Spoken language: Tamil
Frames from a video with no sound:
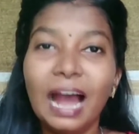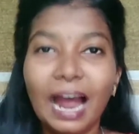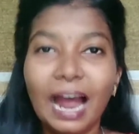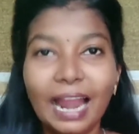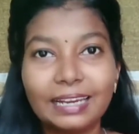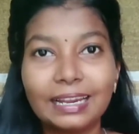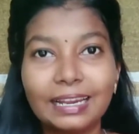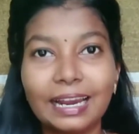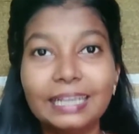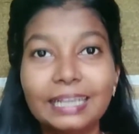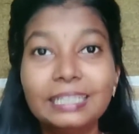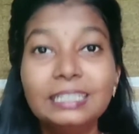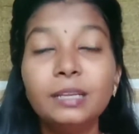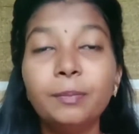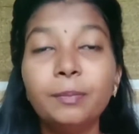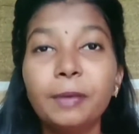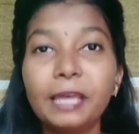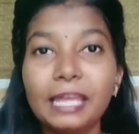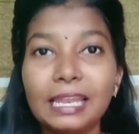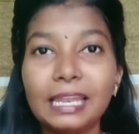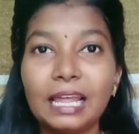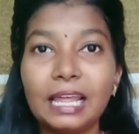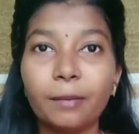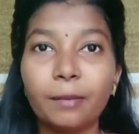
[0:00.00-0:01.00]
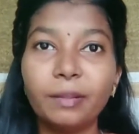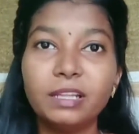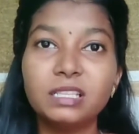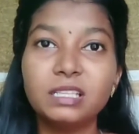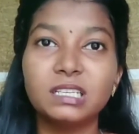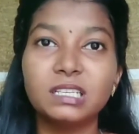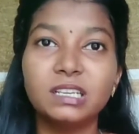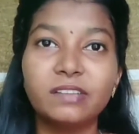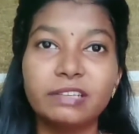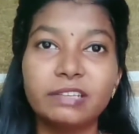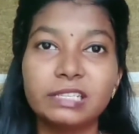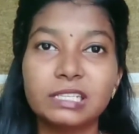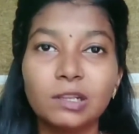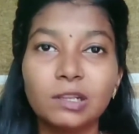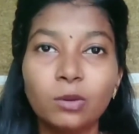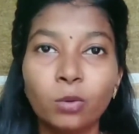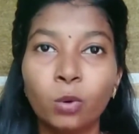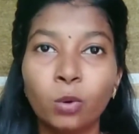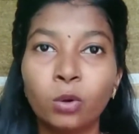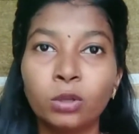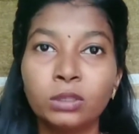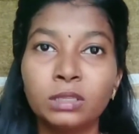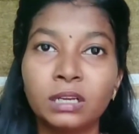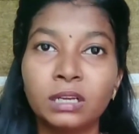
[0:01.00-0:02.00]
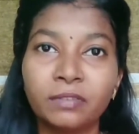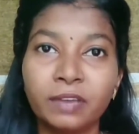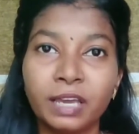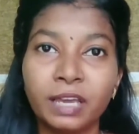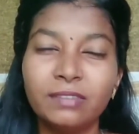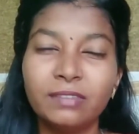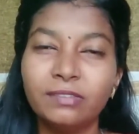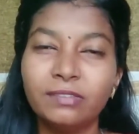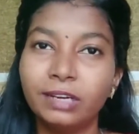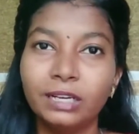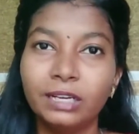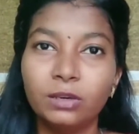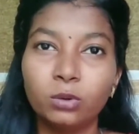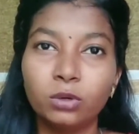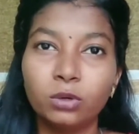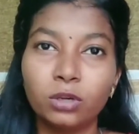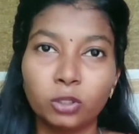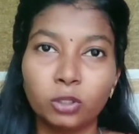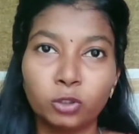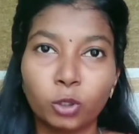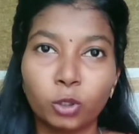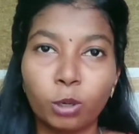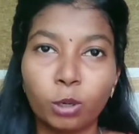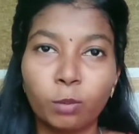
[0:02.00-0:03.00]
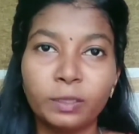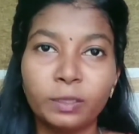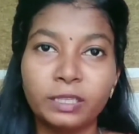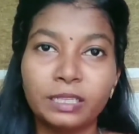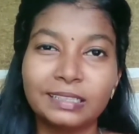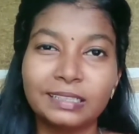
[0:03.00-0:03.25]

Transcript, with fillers: அண்ட் கண்டிப்பா எல்லாருமே சின்ன வயசுல ஒரு தடவையாவது வீடு கூட்டுற தொடப்பத்தை